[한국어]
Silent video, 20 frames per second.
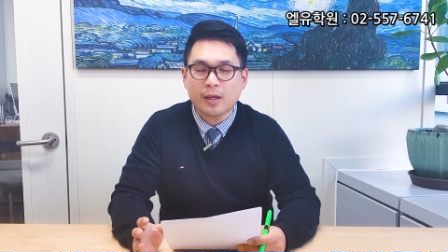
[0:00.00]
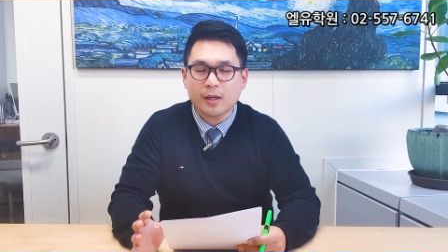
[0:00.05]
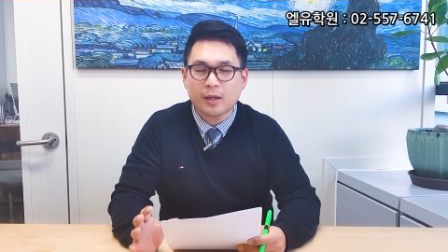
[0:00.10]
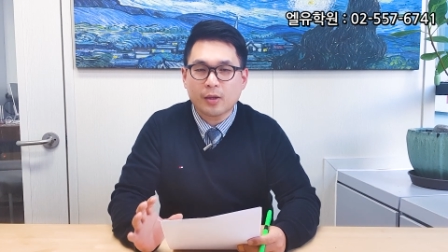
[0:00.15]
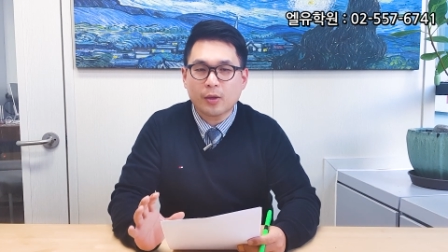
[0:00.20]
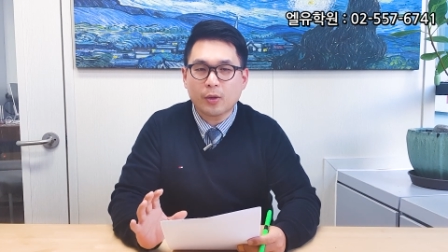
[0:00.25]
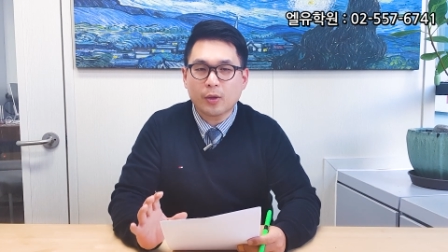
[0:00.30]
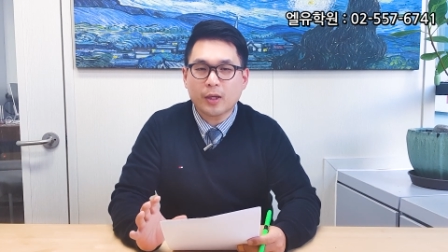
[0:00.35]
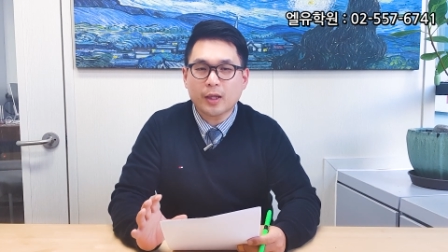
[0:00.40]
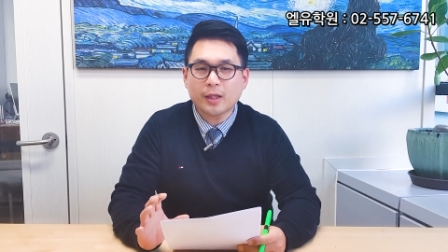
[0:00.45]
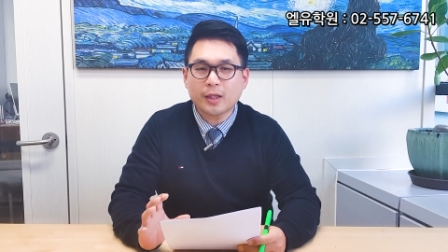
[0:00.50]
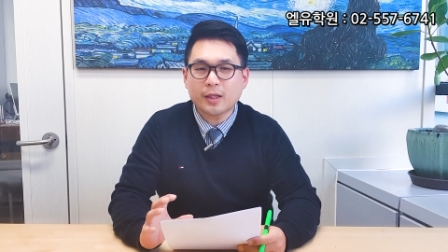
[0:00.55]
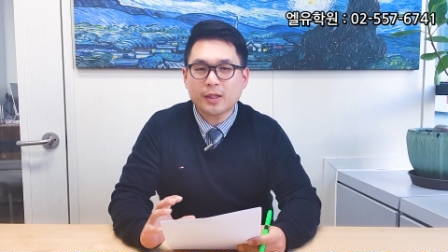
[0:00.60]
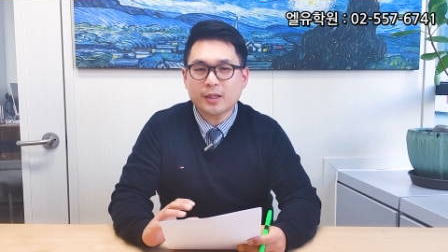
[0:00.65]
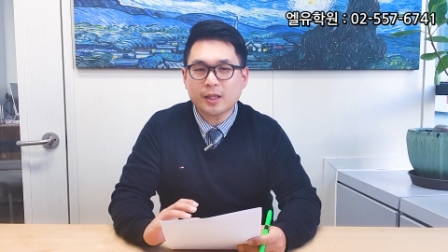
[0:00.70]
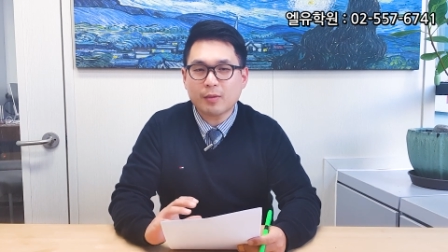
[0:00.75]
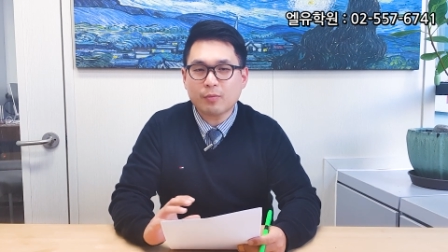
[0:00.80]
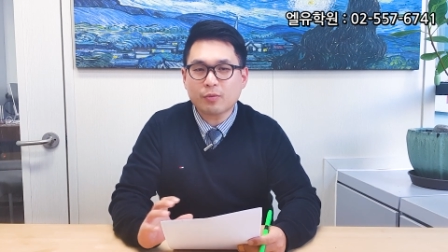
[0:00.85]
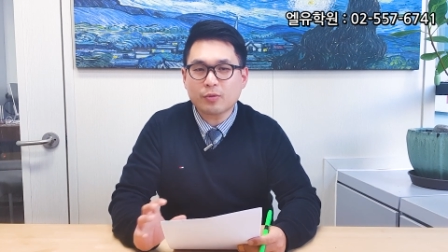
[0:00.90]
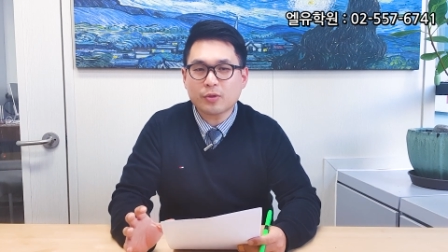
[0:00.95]
거기에 대한
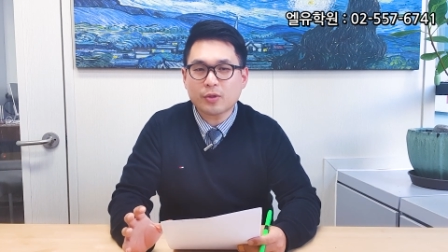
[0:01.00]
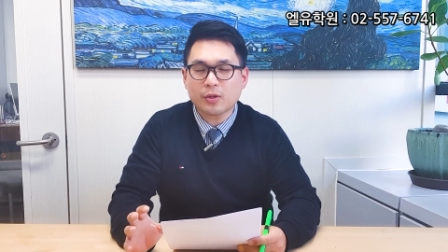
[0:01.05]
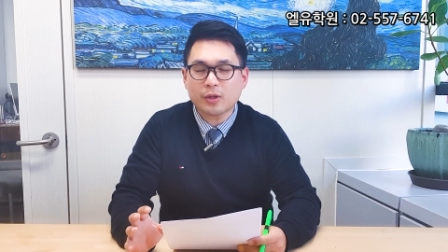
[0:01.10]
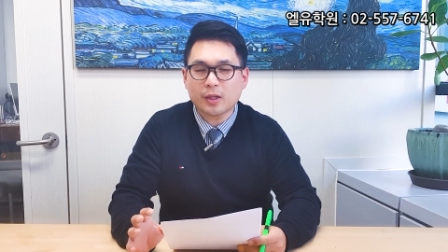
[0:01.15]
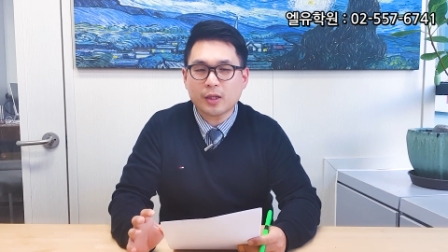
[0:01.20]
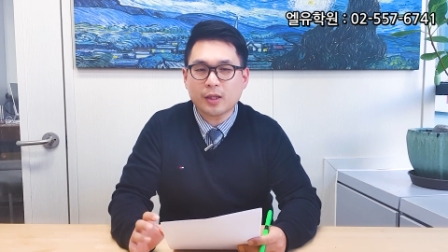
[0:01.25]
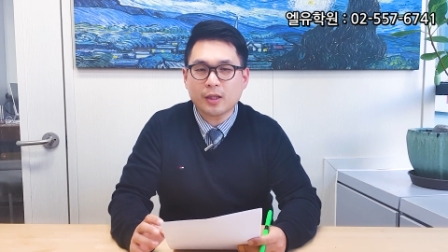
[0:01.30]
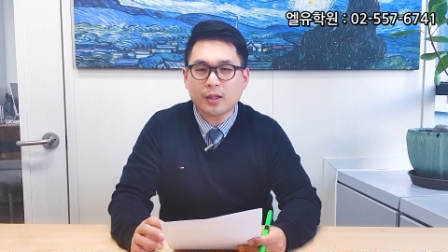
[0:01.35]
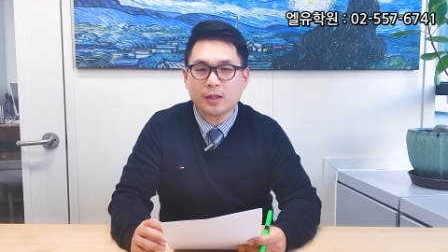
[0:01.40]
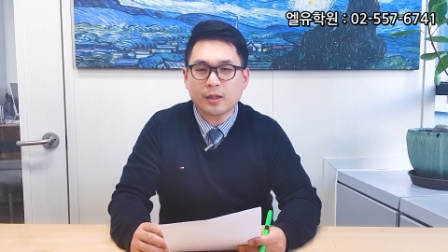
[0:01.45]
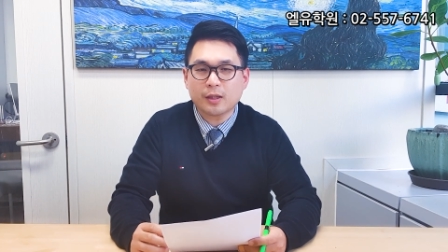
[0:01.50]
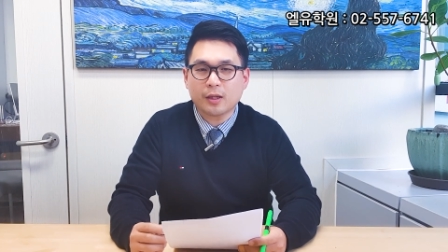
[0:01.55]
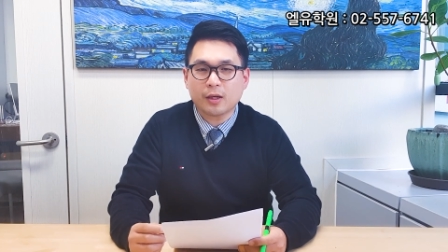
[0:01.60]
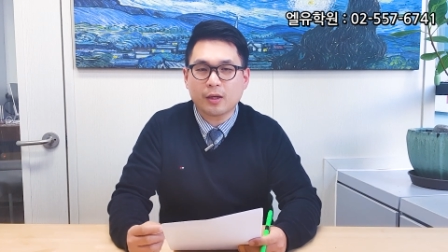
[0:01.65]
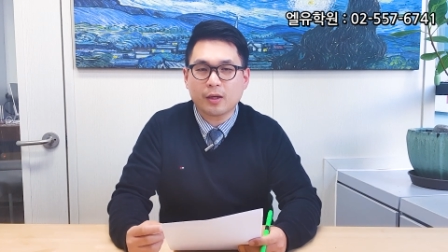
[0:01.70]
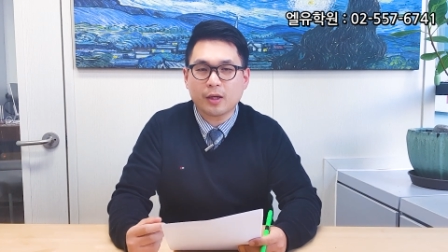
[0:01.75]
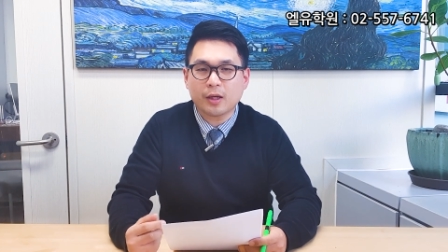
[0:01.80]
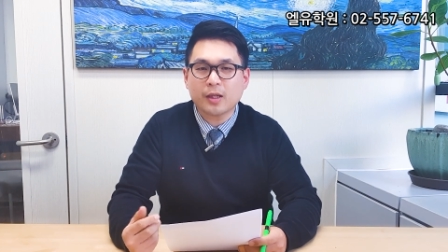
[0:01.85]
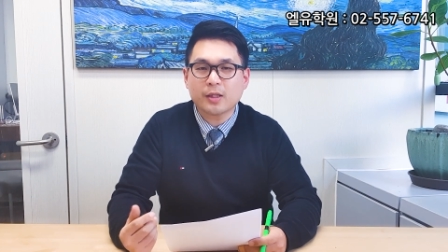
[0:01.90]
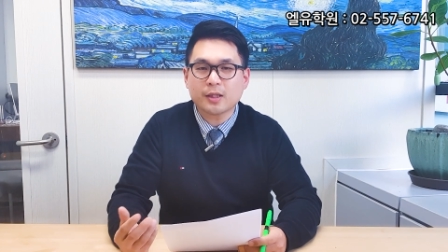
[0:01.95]
세부적인
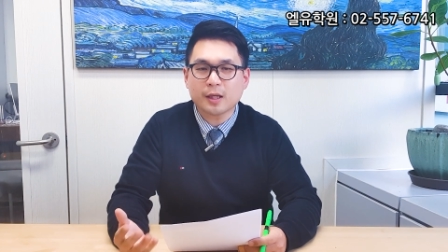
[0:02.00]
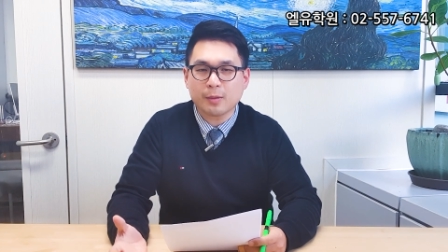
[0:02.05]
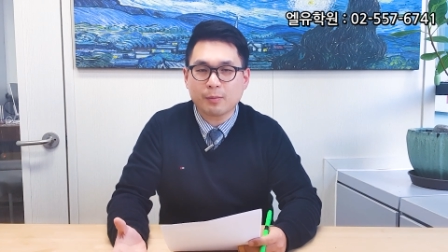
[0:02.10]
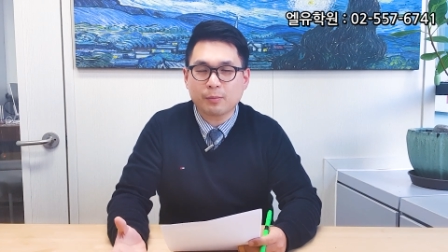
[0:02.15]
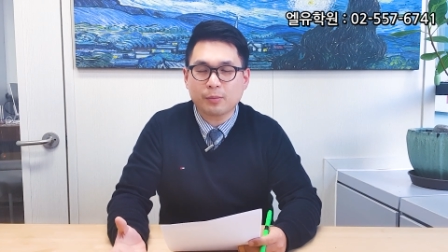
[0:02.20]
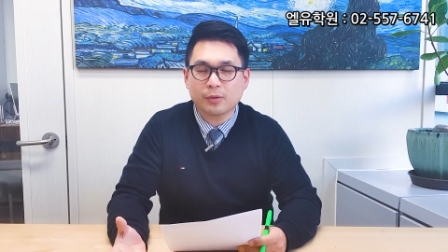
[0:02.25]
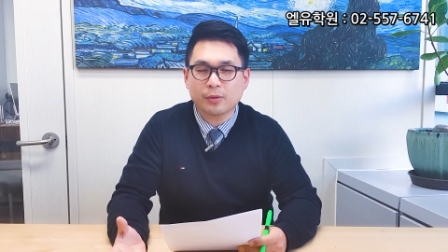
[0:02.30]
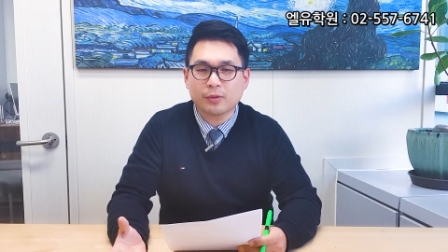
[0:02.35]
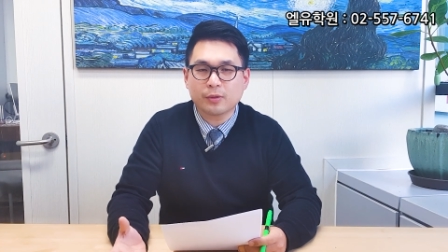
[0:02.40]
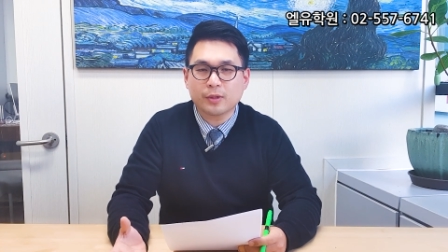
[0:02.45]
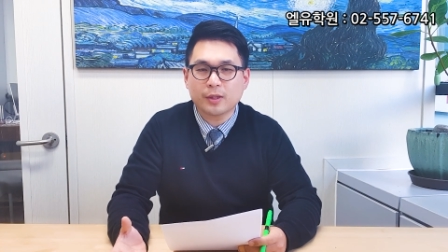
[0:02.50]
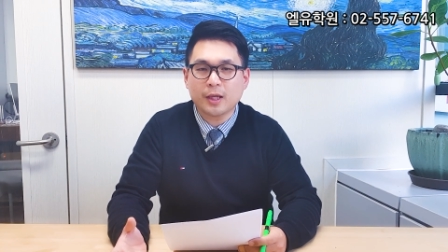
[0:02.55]
어, example,